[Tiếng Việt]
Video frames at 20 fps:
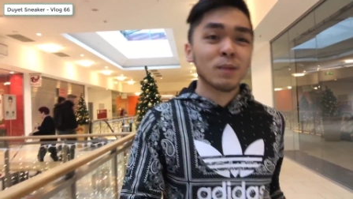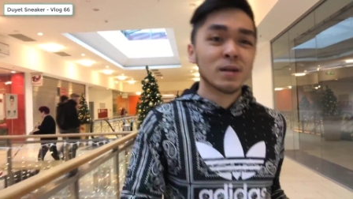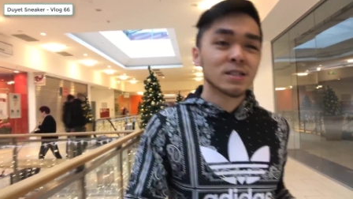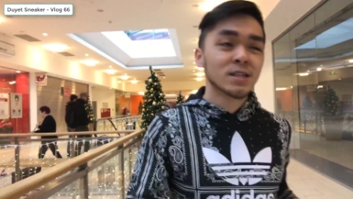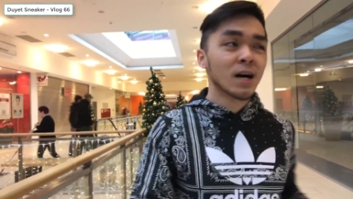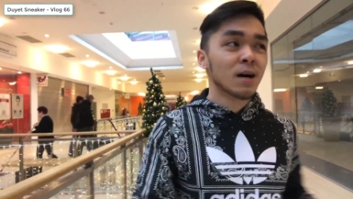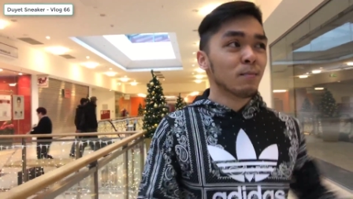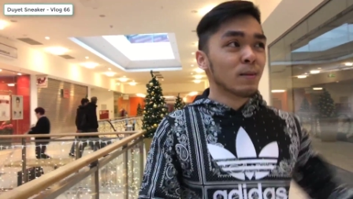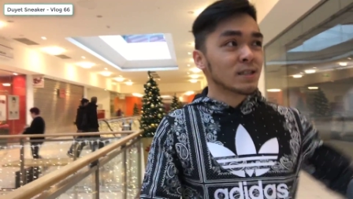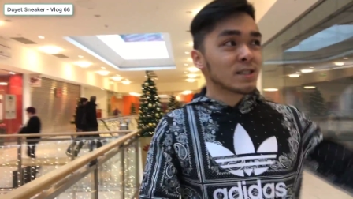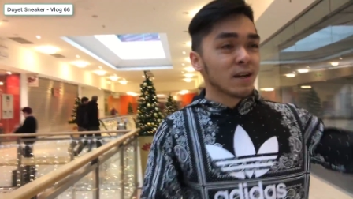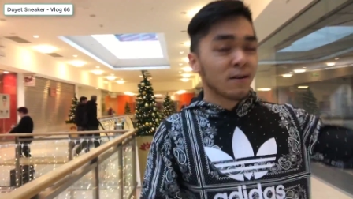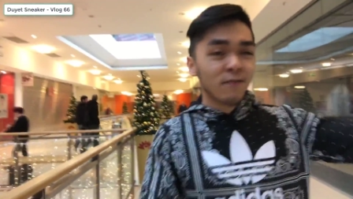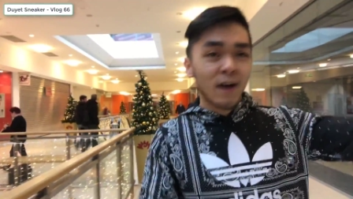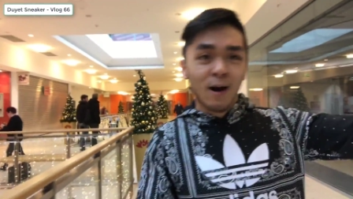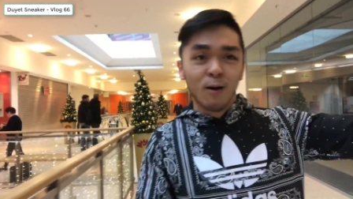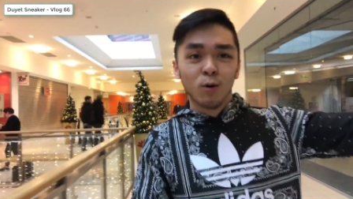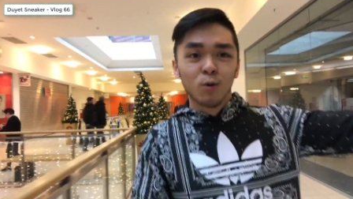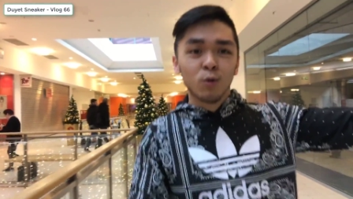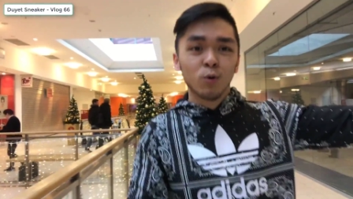bây giờ mình sẽ
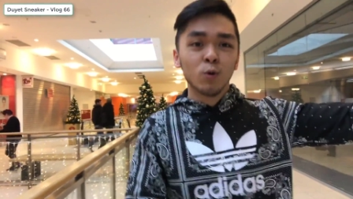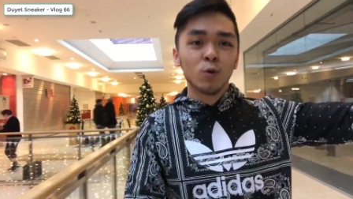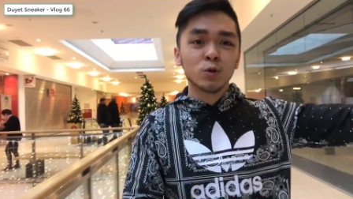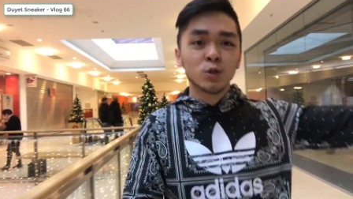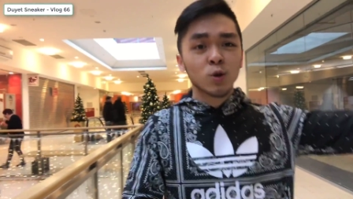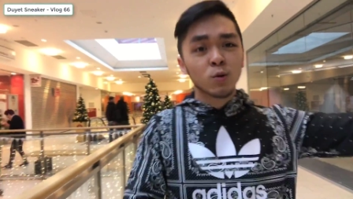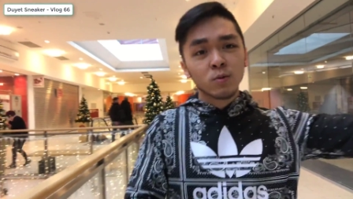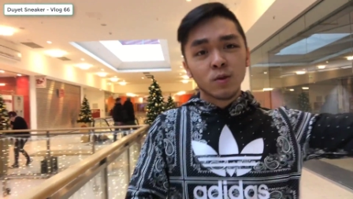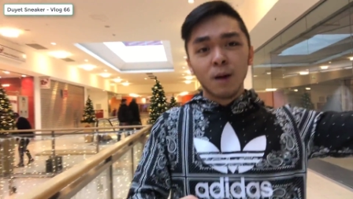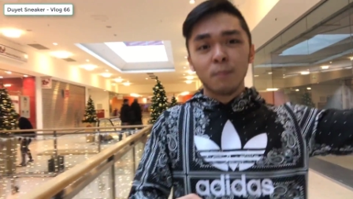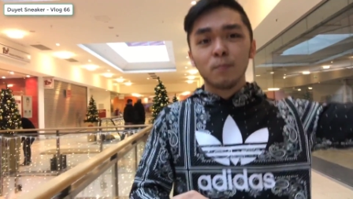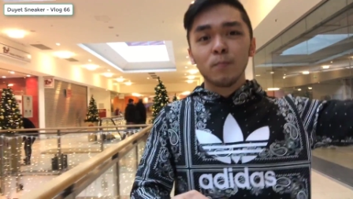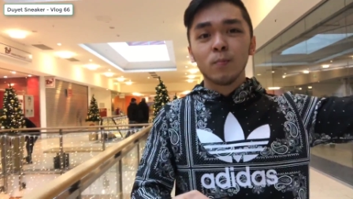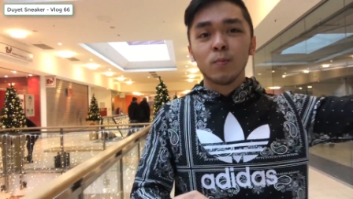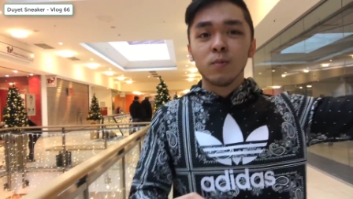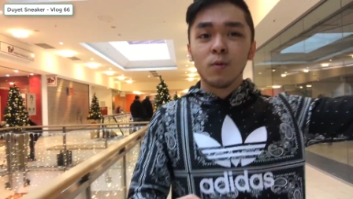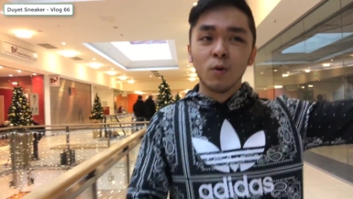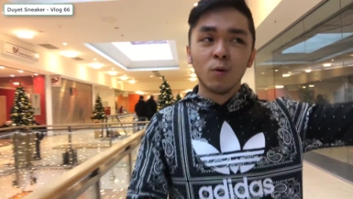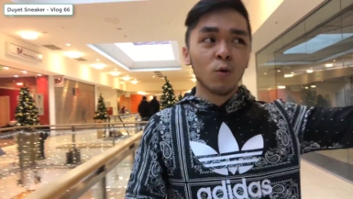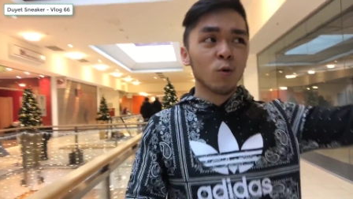vào cái khu trung
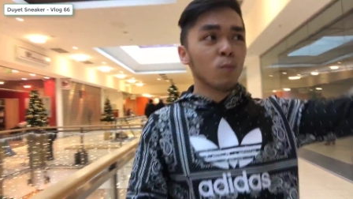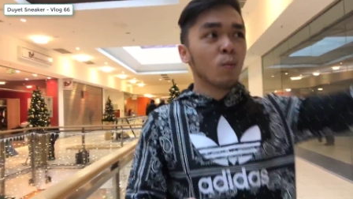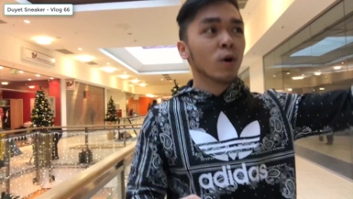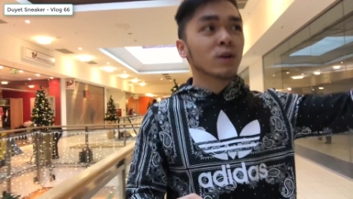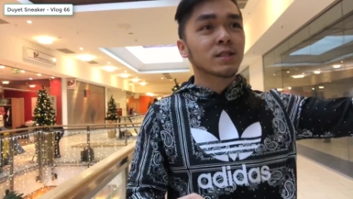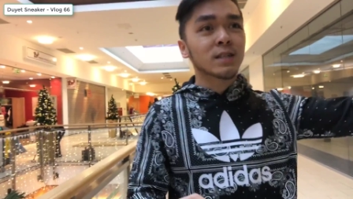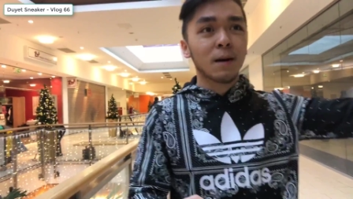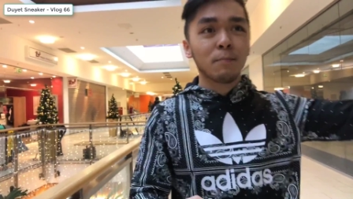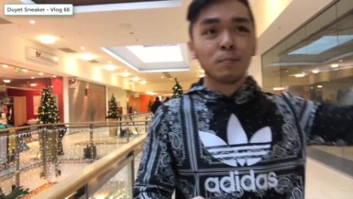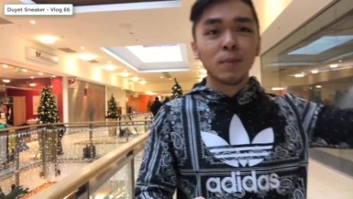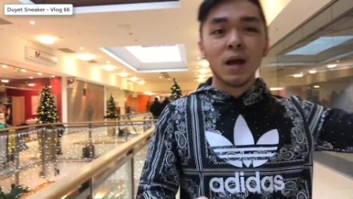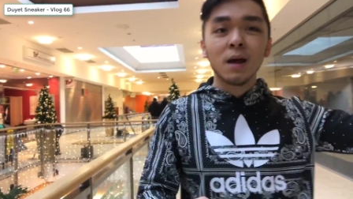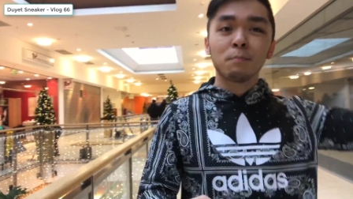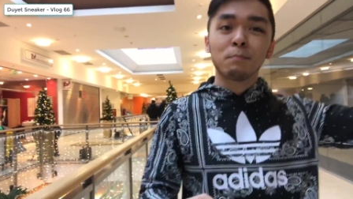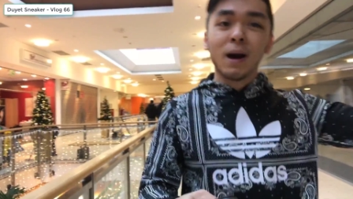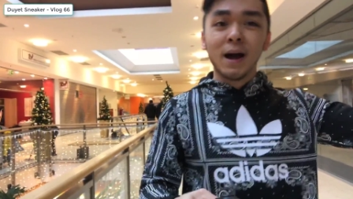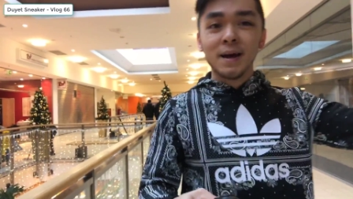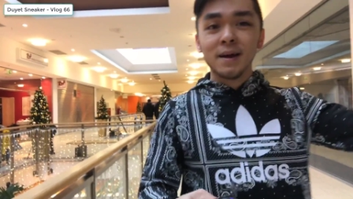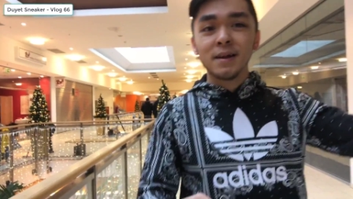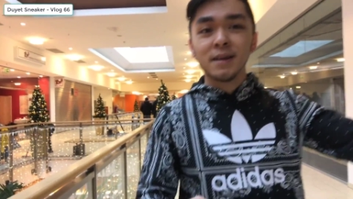tâm khu mua sắm
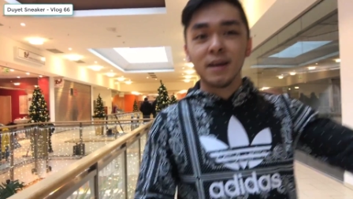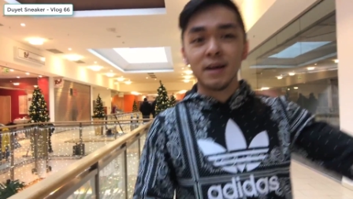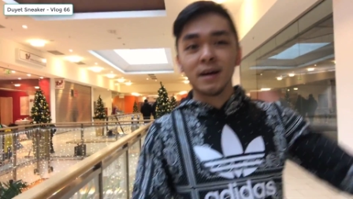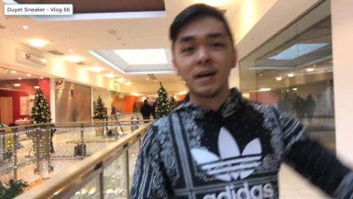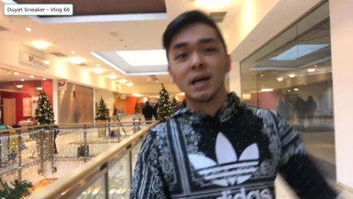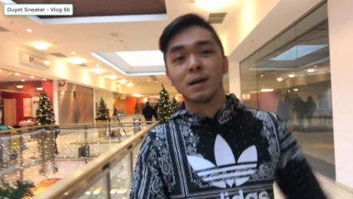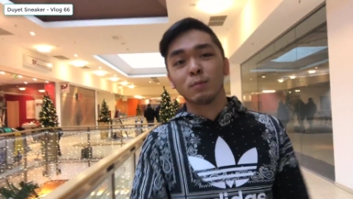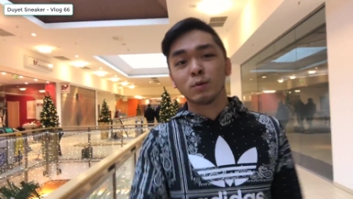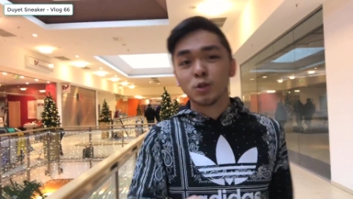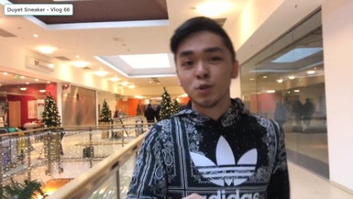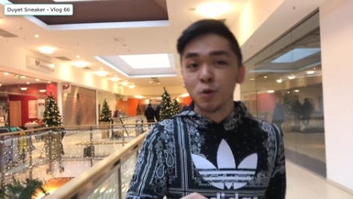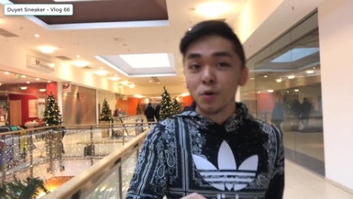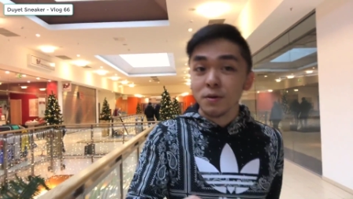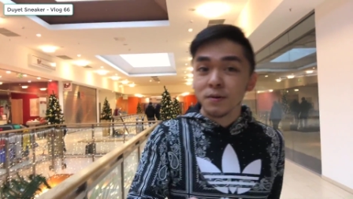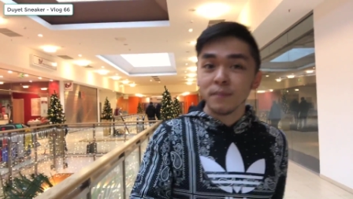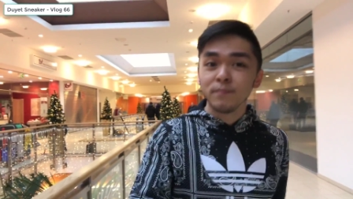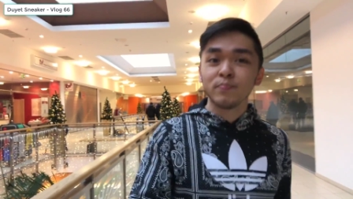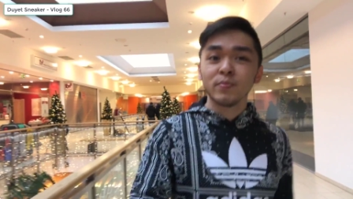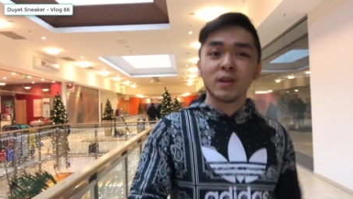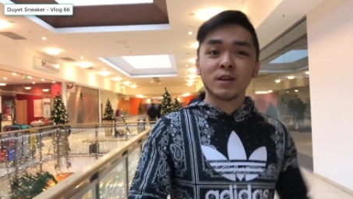điện máy để nghỉ một chút